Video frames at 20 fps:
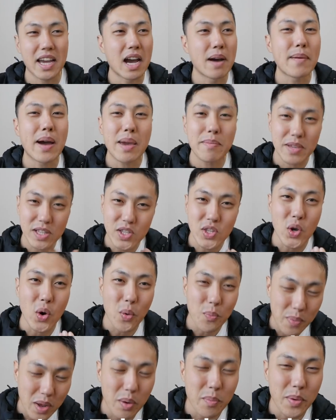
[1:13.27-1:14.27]
甘い蜜を
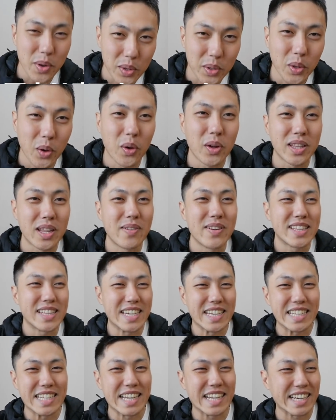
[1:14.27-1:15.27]
ペロペロと舐め
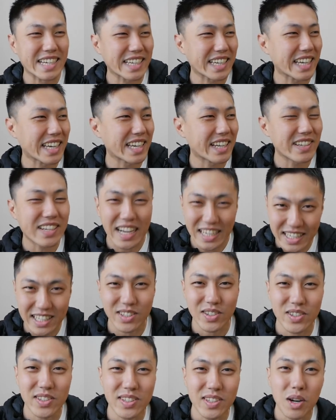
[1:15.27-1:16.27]
ていただけるかな
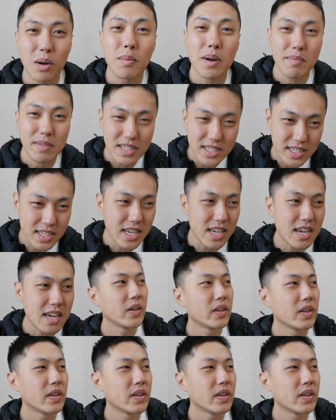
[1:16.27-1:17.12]
というふうに思いますしし、